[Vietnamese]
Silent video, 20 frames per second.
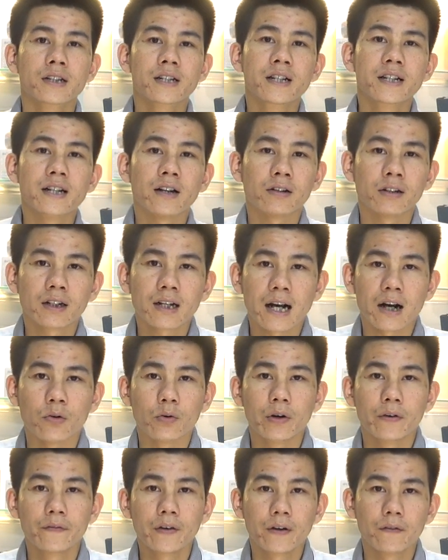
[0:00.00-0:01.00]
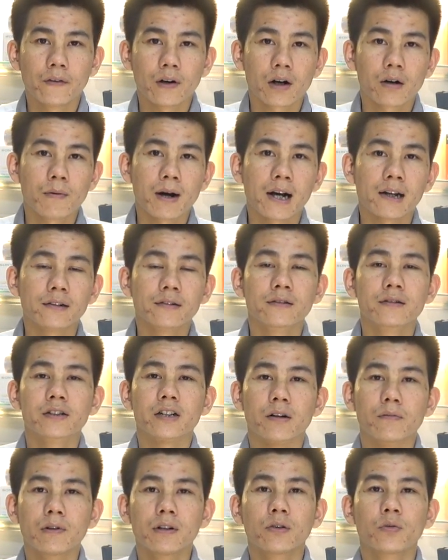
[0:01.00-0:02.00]
Xin chào tất cả quý vị và các bạn.
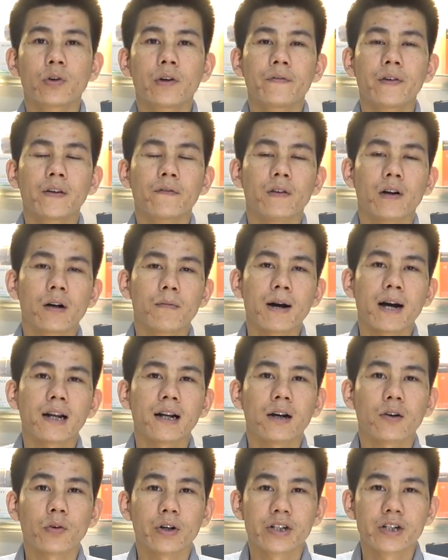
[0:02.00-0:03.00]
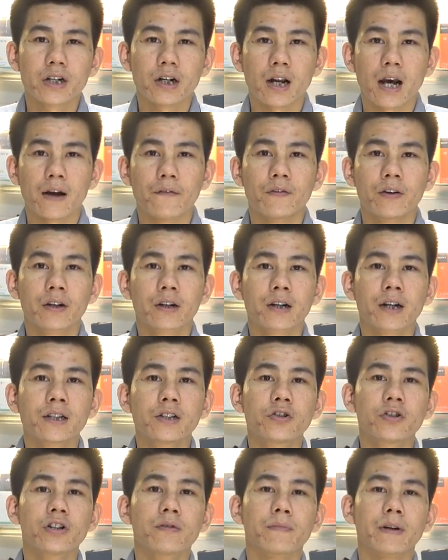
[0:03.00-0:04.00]
Chào mừng quý vị và các bạn đã quay trở lại với
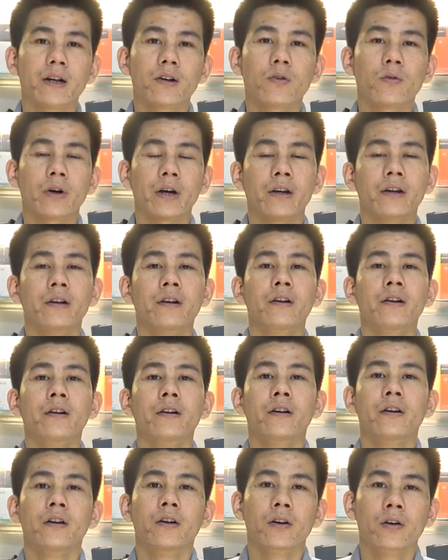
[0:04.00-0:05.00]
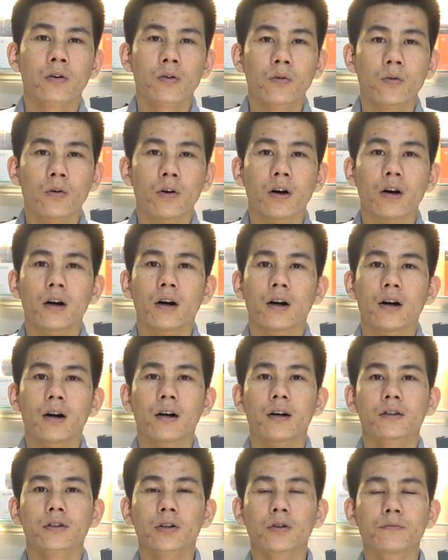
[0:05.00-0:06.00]
kênh chuyên máy quay
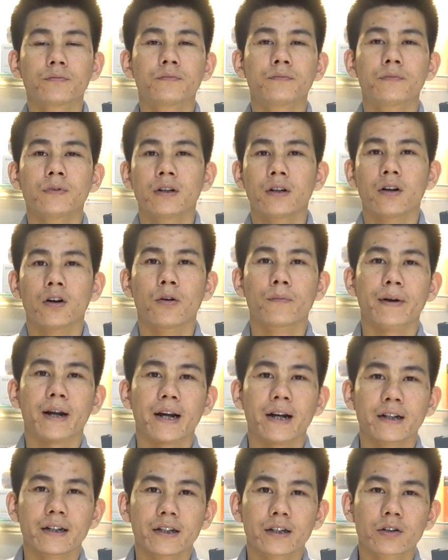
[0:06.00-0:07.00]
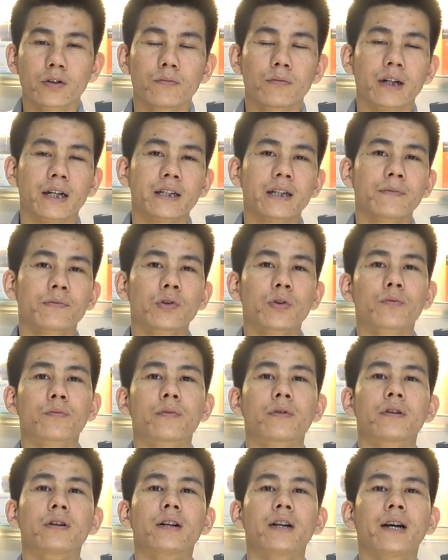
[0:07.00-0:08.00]
của Tùng. Hôm nay thì Tùng lại tiếp tục
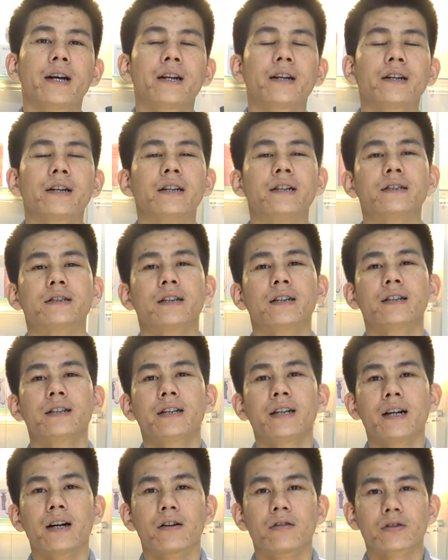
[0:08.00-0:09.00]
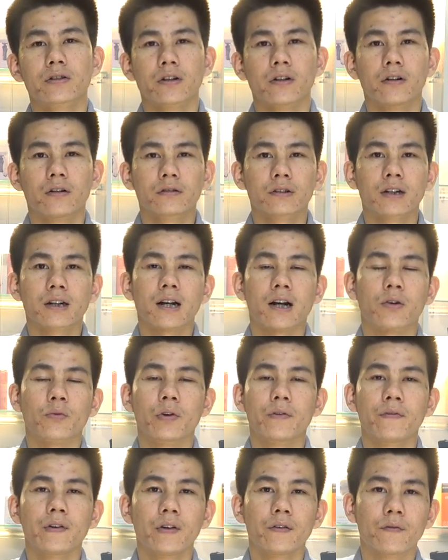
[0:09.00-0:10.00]
lên để giới thiệu cho tất cả
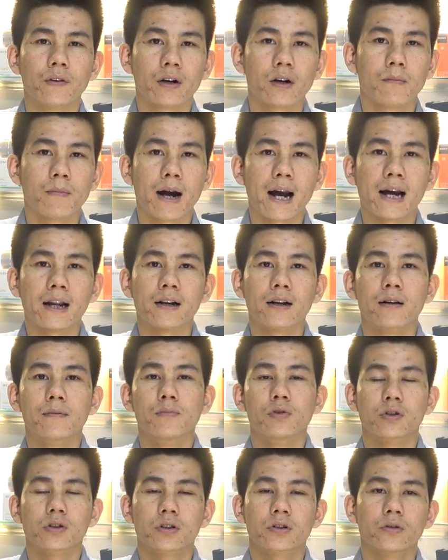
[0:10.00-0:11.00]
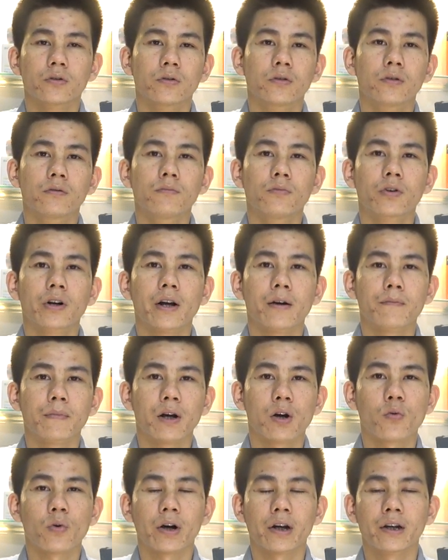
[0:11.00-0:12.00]
quý vị và các bạn một số model
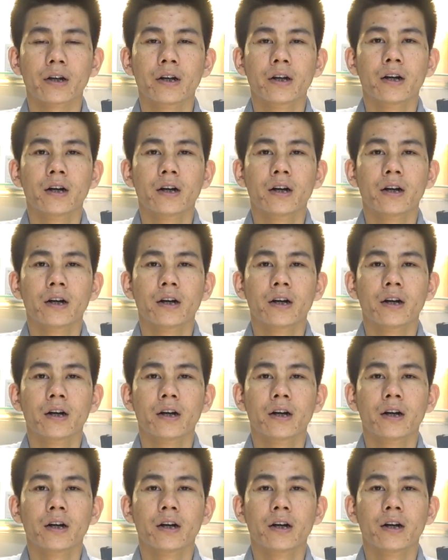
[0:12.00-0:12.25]
máy quay